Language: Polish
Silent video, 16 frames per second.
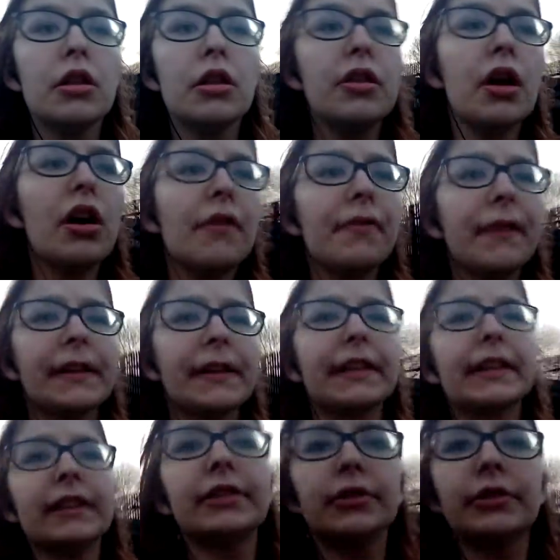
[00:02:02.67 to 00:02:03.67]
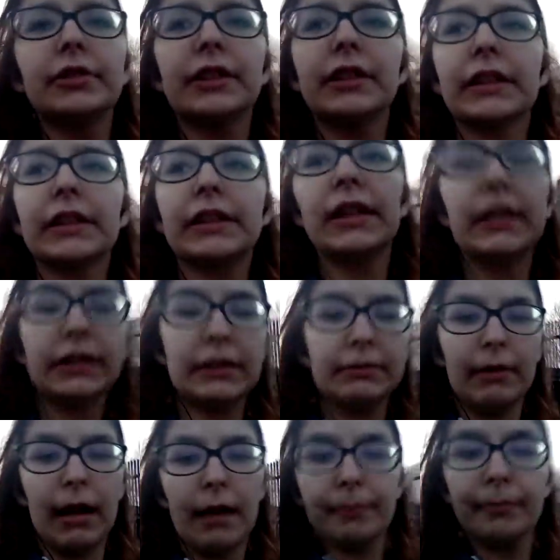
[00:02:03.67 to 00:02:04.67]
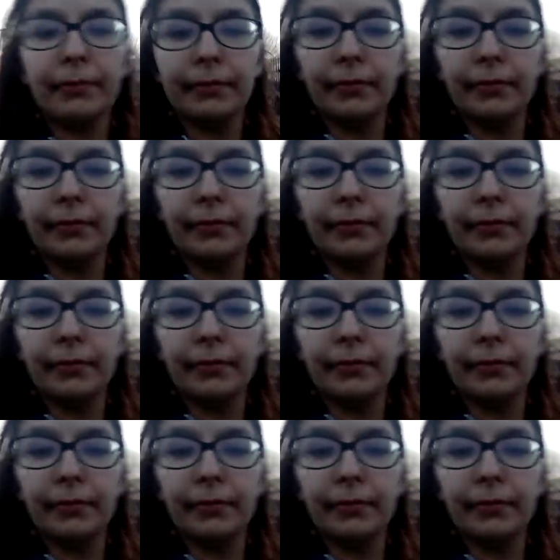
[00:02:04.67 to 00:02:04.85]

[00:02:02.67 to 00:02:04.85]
No, takie też różne takie rzeczy mam.